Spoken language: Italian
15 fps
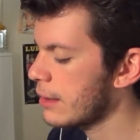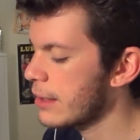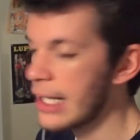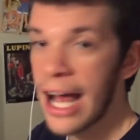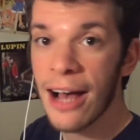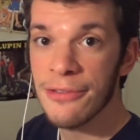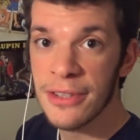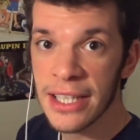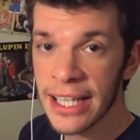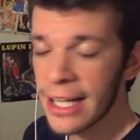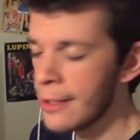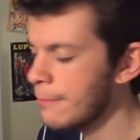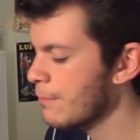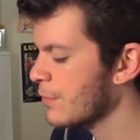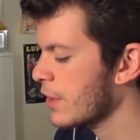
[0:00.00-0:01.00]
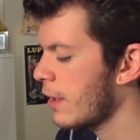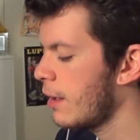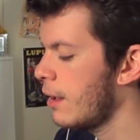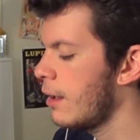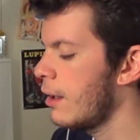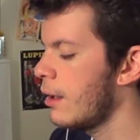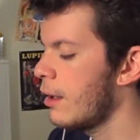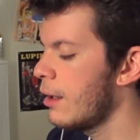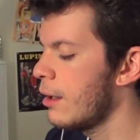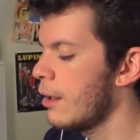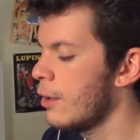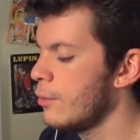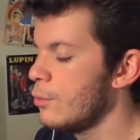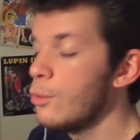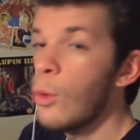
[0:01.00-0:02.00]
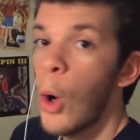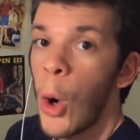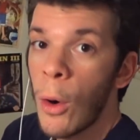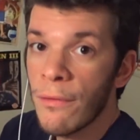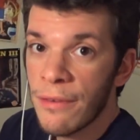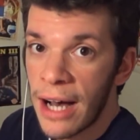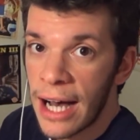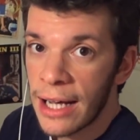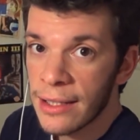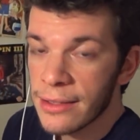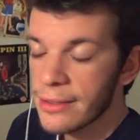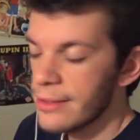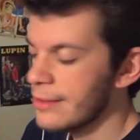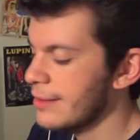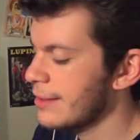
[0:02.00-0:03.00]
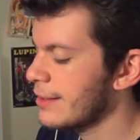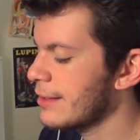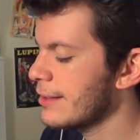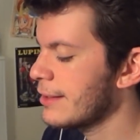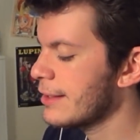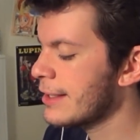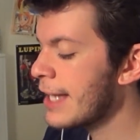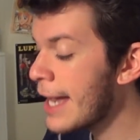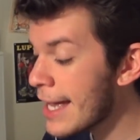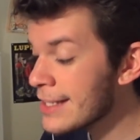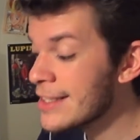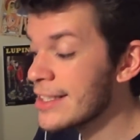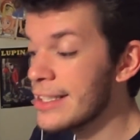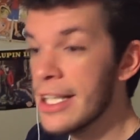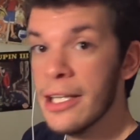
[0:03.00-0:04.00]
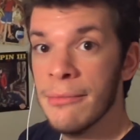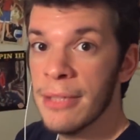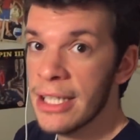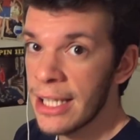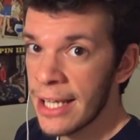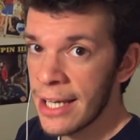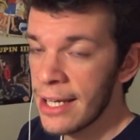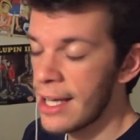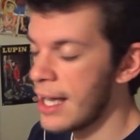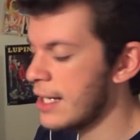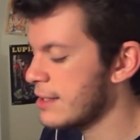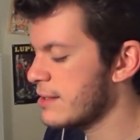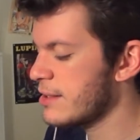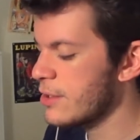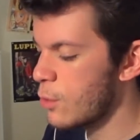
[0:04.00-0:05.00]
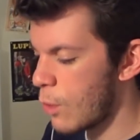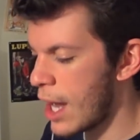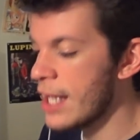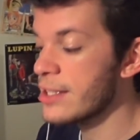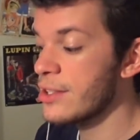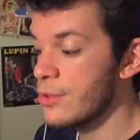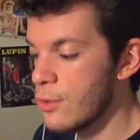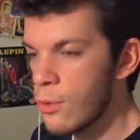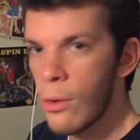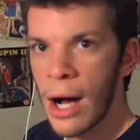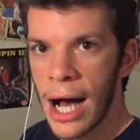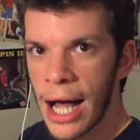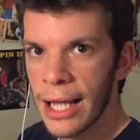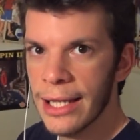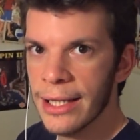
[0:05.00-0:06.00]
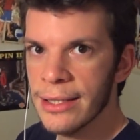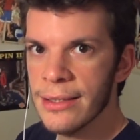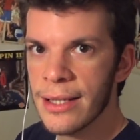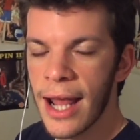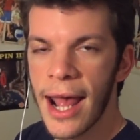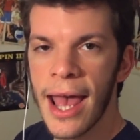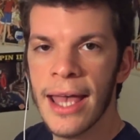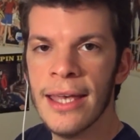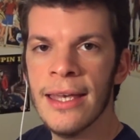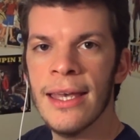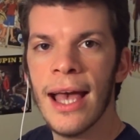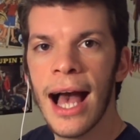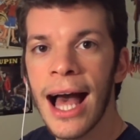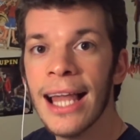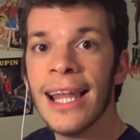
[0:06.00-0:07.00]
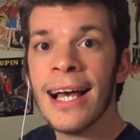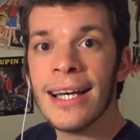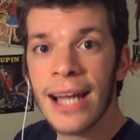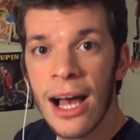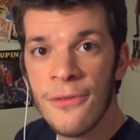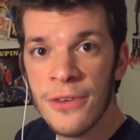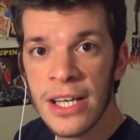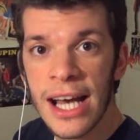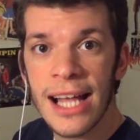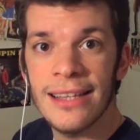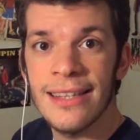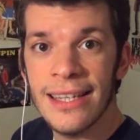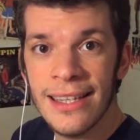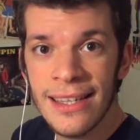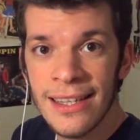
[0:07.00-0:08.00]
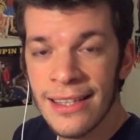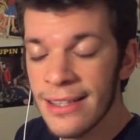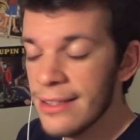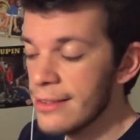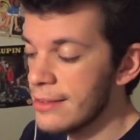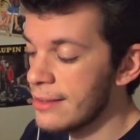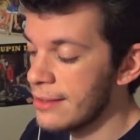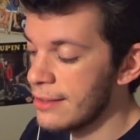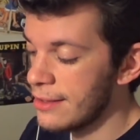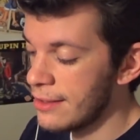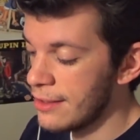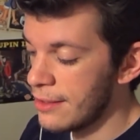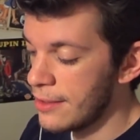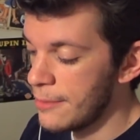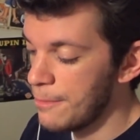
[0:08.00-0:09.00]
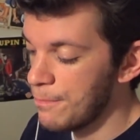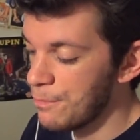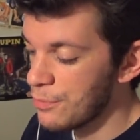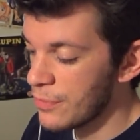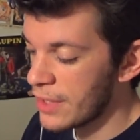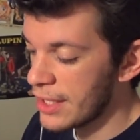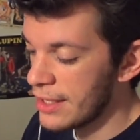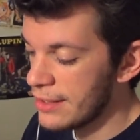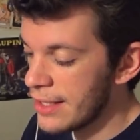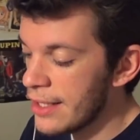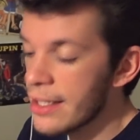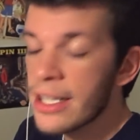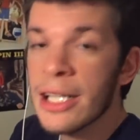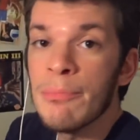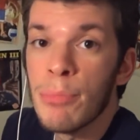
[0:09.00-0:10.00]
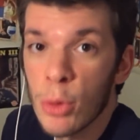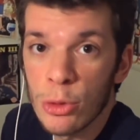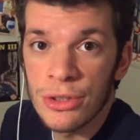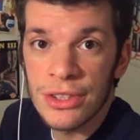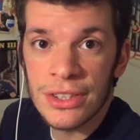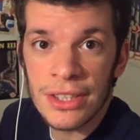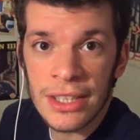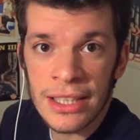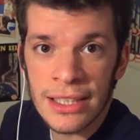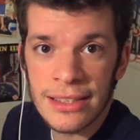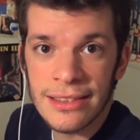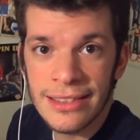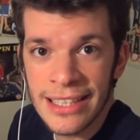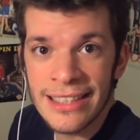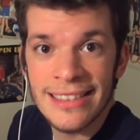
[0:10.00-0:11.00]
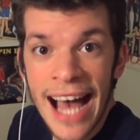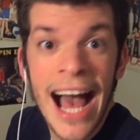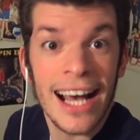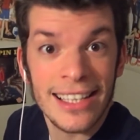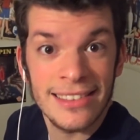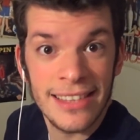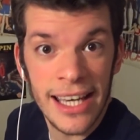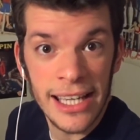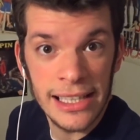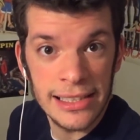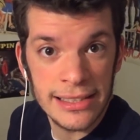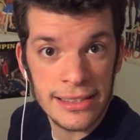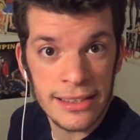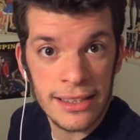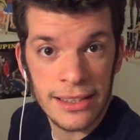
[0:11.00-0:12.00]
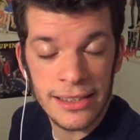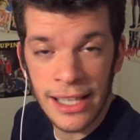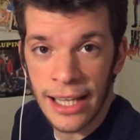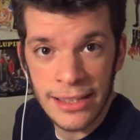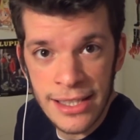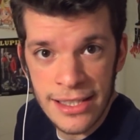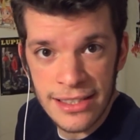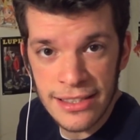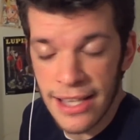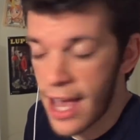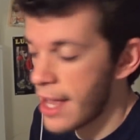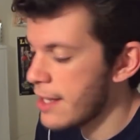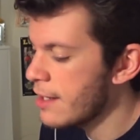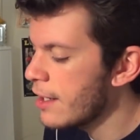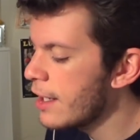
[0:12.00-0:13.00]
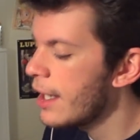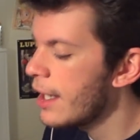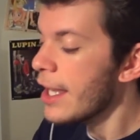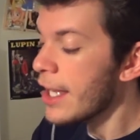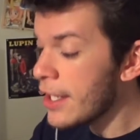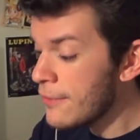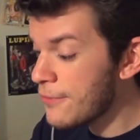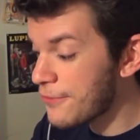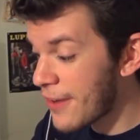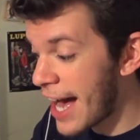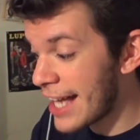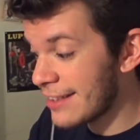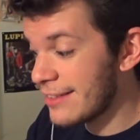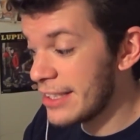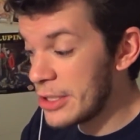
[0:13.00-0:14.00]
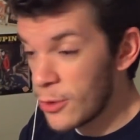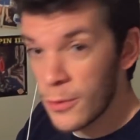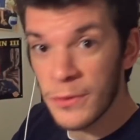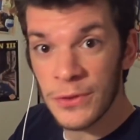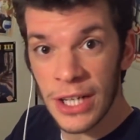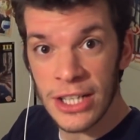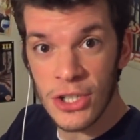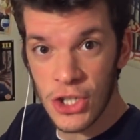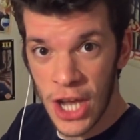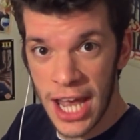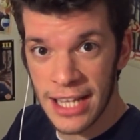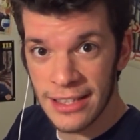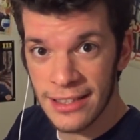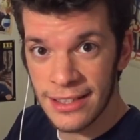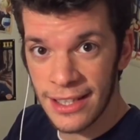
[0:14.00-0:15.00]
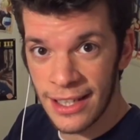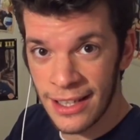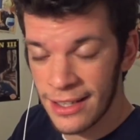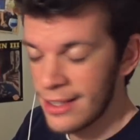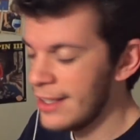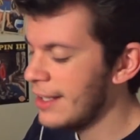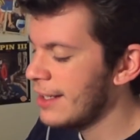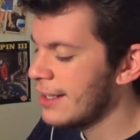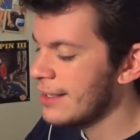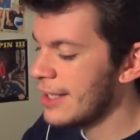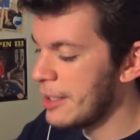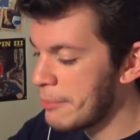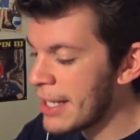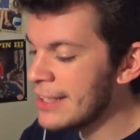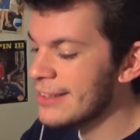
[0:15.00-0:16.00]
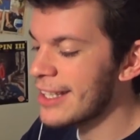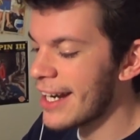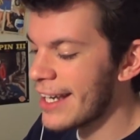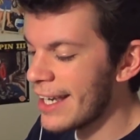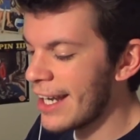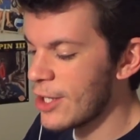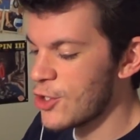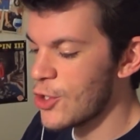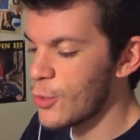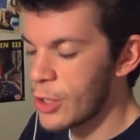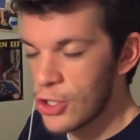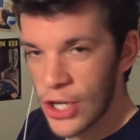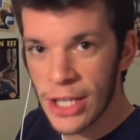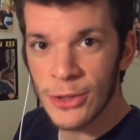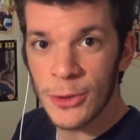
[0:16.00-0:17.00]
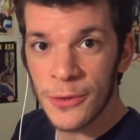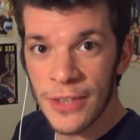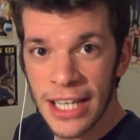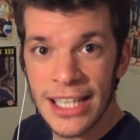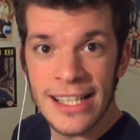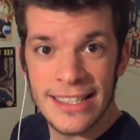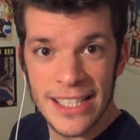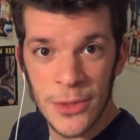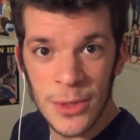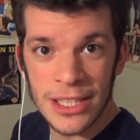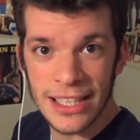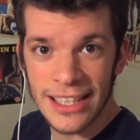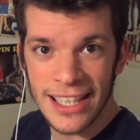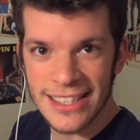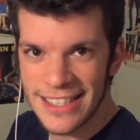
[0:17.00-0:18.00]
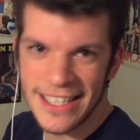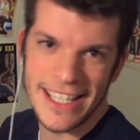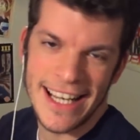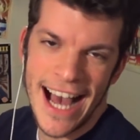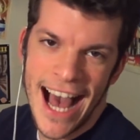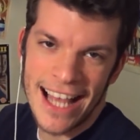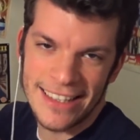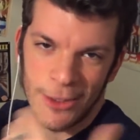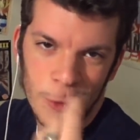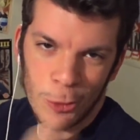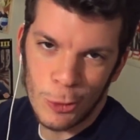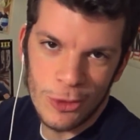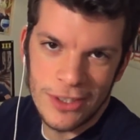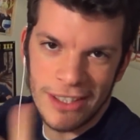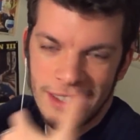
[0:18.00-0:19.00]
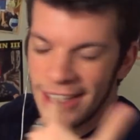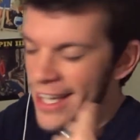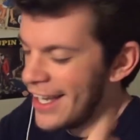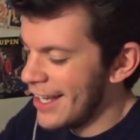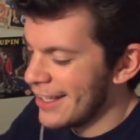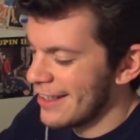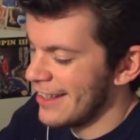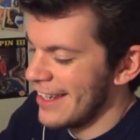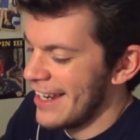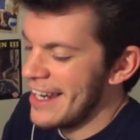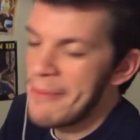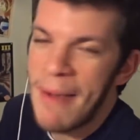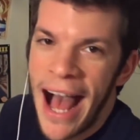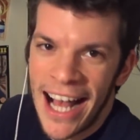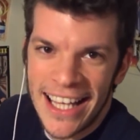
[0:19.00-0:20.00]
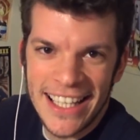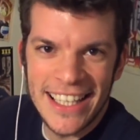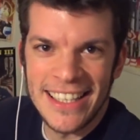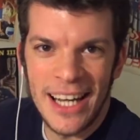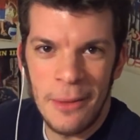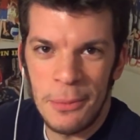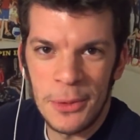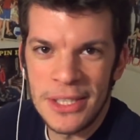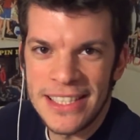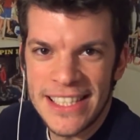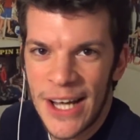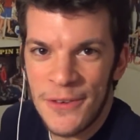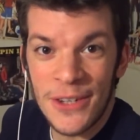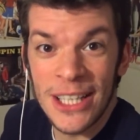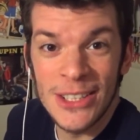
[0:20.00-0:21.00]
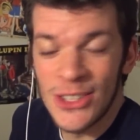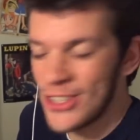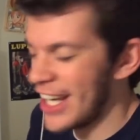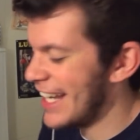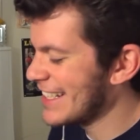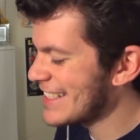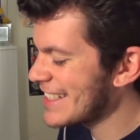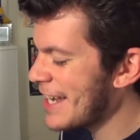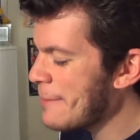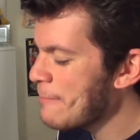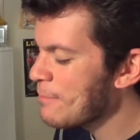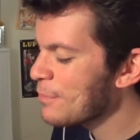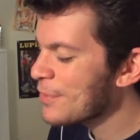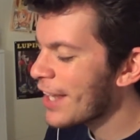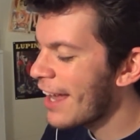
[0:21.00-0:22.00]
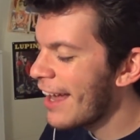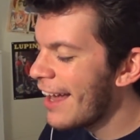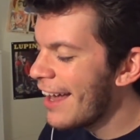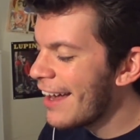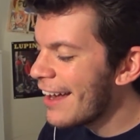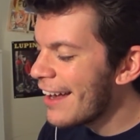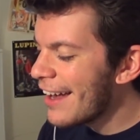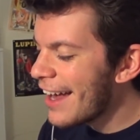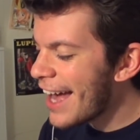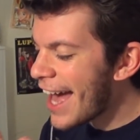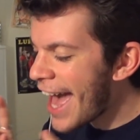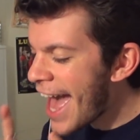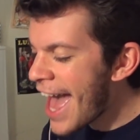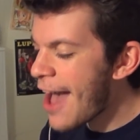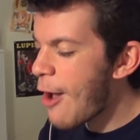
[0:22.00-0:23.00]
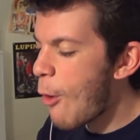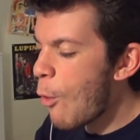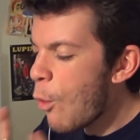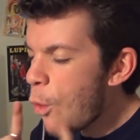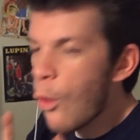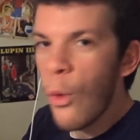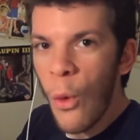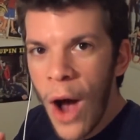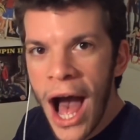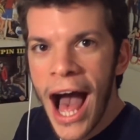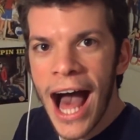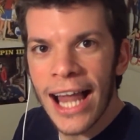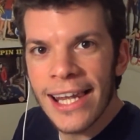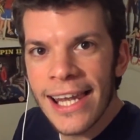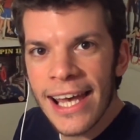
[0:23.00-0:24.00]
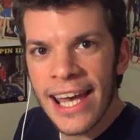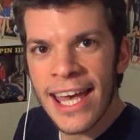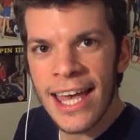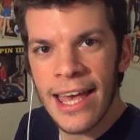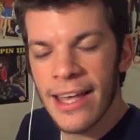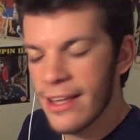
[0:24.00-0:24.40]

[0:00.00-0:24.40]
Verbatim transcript: grafica nuova che è simile anzi quasi uguale direi alla grafica dei, eh, del reboot di DuckTales della Disney Infatti, in un frangente nel mentre che la 500 viene inseguita da Zenigata con tutte le, le, le, macchine della polizia francese, è uguale,